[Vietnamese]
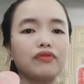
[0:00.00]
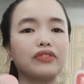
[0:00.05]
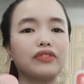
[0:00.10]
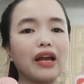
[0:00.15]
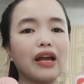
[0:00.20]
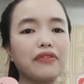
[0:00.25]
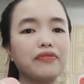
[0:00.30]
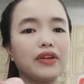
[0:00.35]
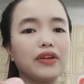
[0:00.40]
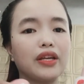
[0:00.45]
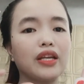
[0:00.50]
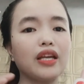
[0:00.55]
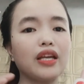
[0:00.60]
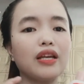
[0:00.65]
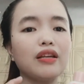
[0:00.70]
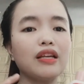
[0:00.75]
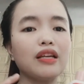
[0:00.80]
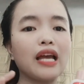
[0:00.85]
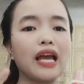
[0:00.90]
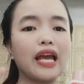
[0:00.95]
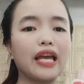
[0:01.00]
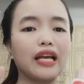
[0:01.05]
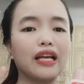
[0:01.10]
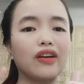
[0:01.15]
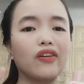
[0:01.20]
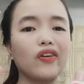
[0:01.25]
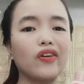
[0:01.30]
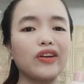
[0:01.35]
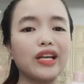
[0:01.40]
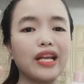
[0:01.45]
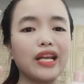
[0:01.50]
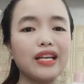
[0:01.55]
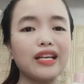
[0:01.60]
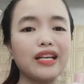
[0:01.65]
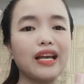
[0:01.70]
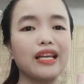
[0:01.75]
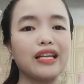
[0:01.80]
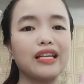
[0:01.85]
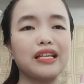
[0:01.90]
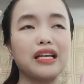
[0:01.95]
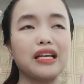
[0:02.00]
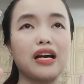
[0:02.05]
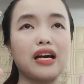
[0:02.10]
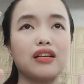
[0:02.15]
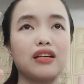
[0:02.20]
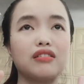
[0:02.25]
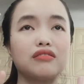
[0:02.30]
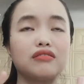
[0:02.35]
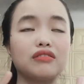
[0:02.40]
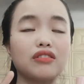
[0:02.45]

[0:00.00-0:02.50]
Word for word: tại vì cái hàng con né này à,